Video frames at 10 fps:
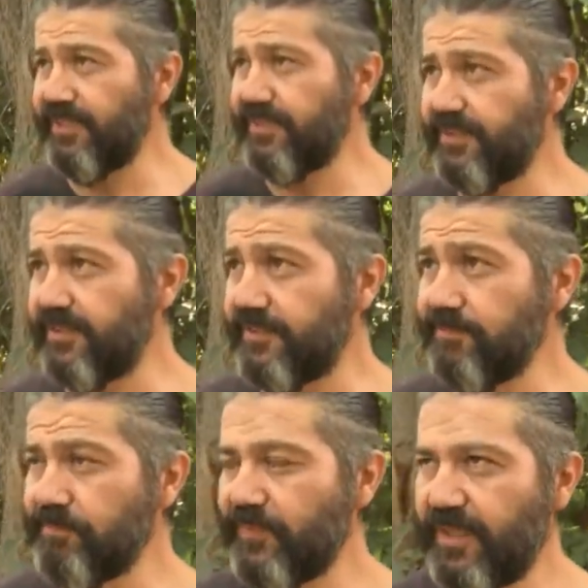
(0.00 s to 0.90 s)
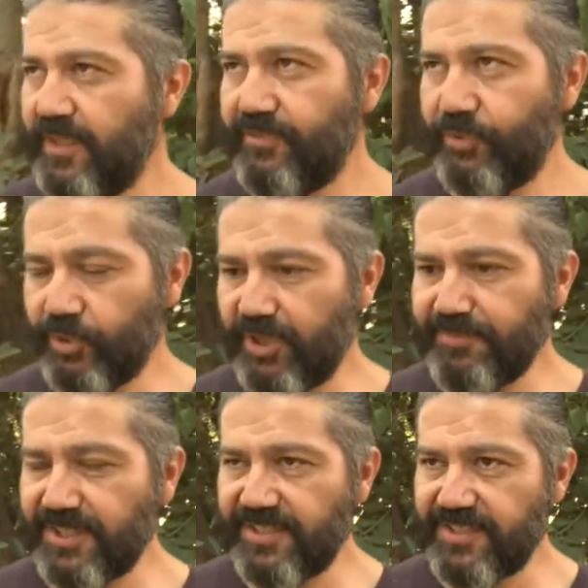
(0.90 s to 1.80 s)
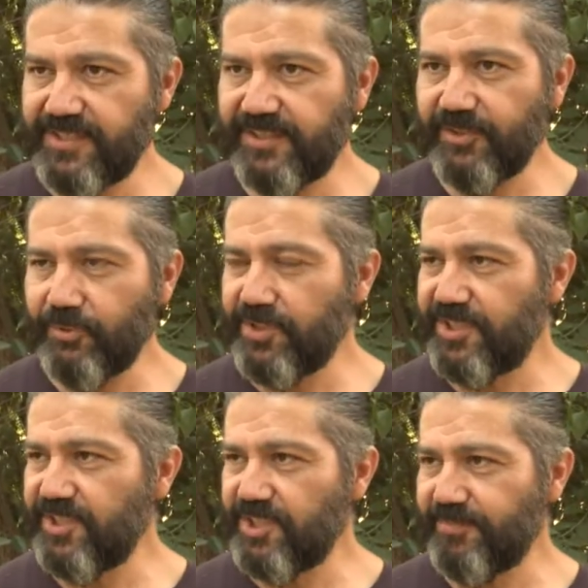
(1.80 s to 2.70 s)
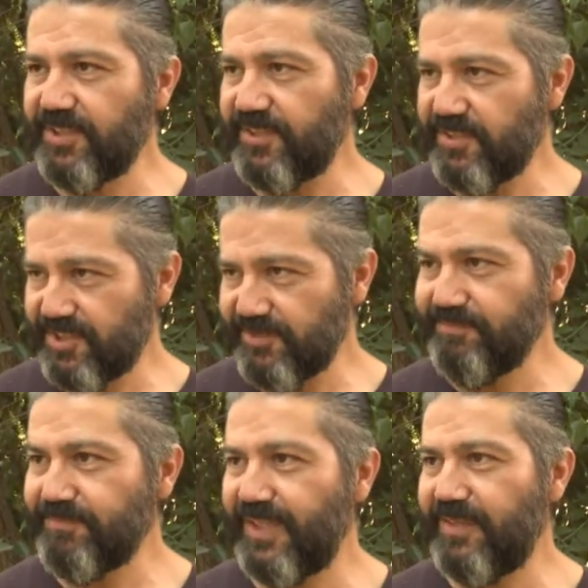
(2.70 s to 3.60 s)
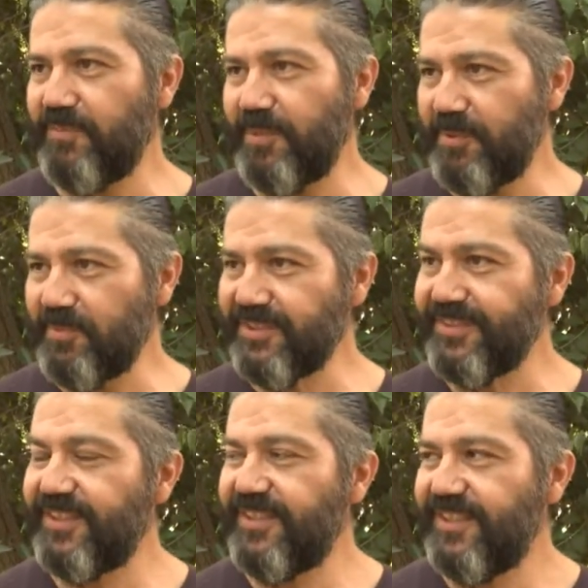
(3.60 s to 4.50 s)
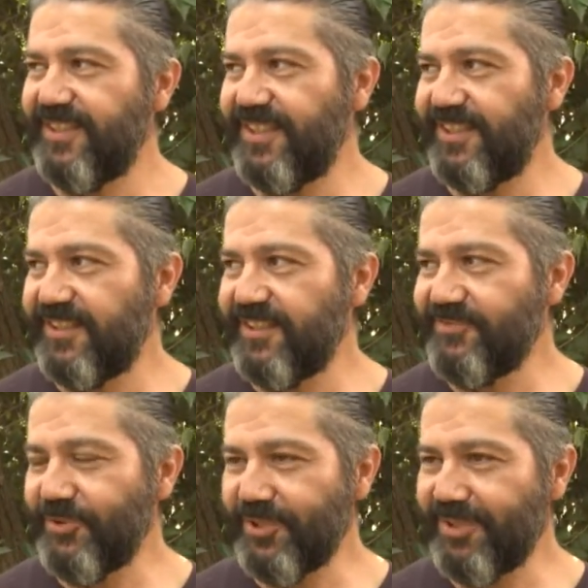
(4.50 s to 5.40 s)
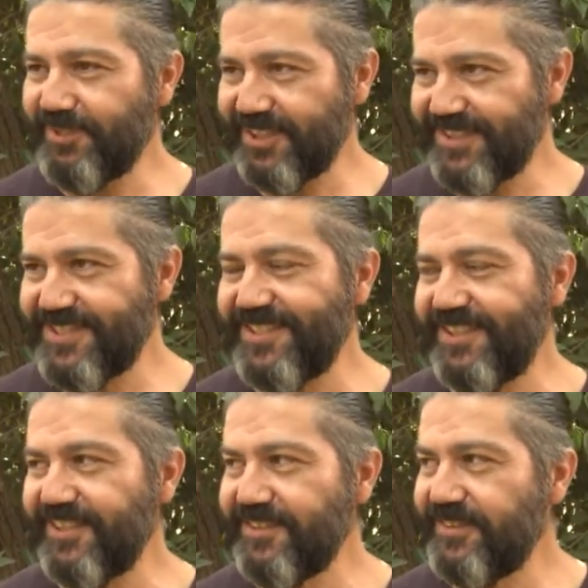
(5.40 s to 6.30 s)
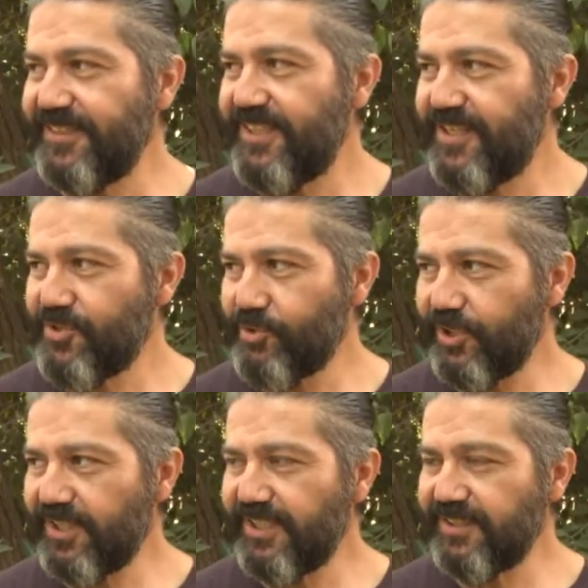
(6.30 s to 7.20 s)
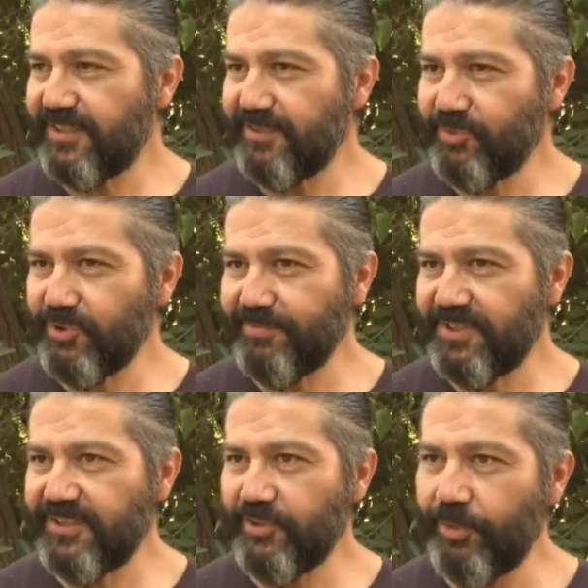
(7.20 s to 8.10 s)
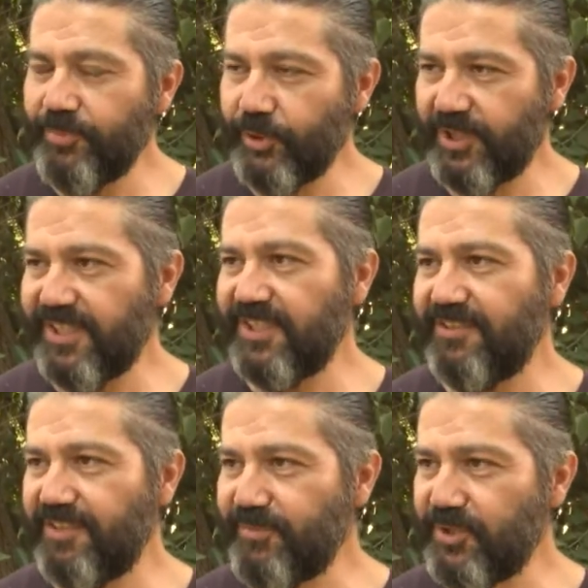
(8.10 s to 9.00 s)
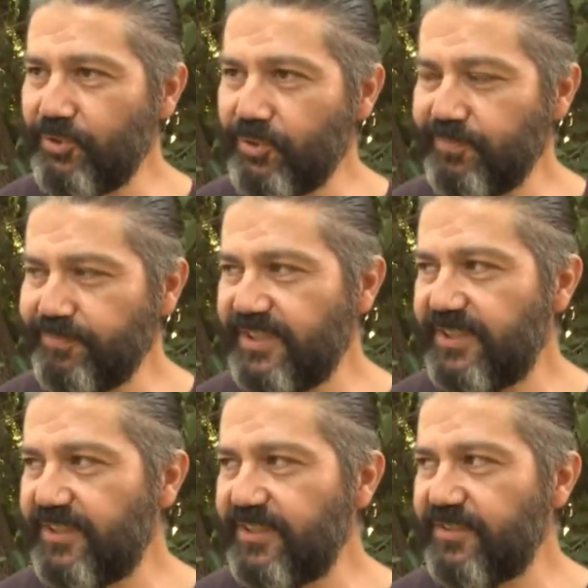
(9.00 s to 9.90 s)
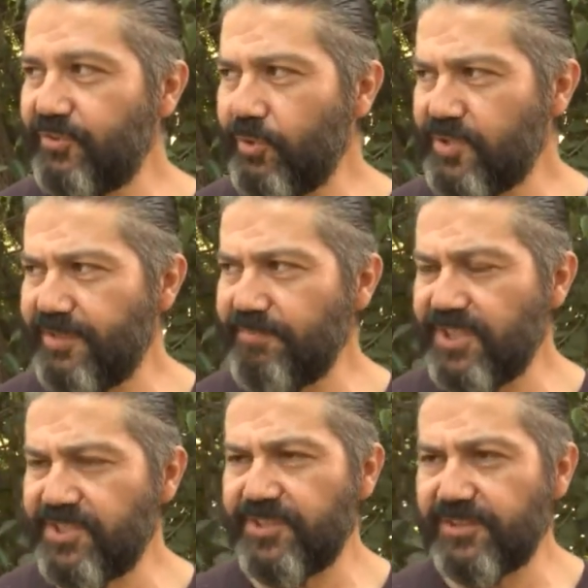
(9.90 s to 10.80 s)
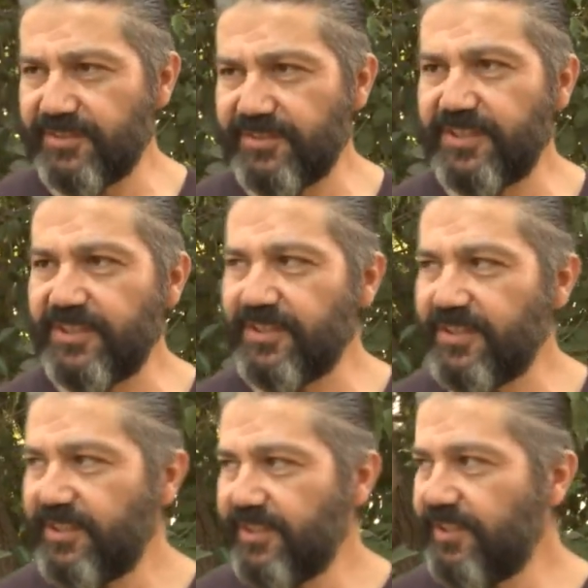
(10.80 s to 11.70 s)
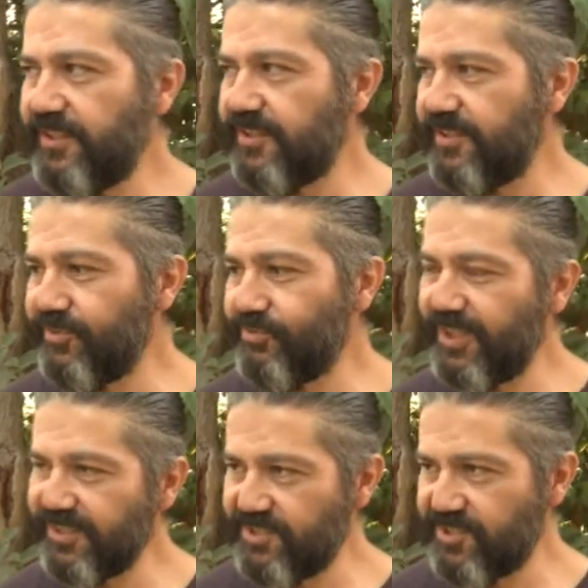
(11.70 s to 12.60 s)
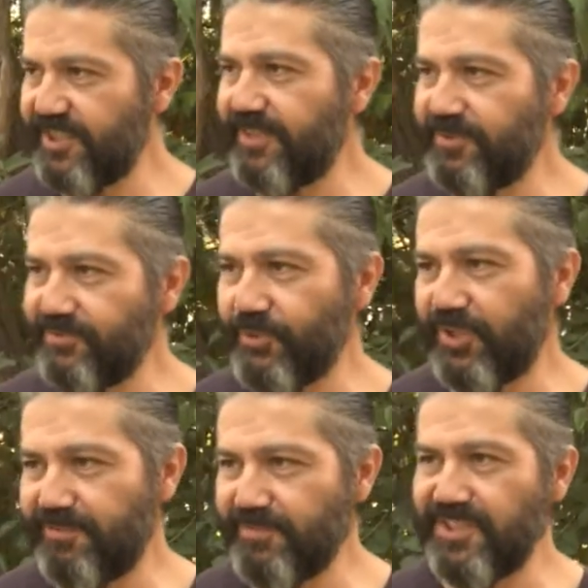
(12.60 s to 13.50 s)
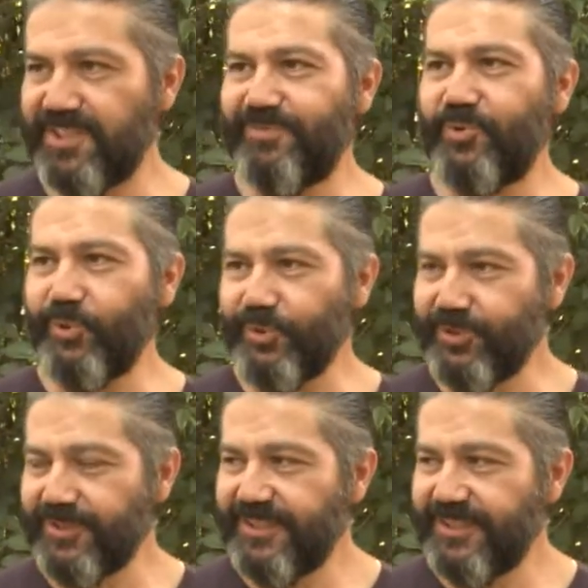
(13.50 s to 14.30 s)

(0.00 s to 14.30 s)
e, fotoğraf makinesiyle 12 yaşımda tanıştım. Yani e, babamın e, fotoğraf makinesiyle. Sonradan e, bunu bir hobi olarak devam ediyordum. E, 95 yılında ilk e, ufak dijital bir fotoğraf makinem oldu.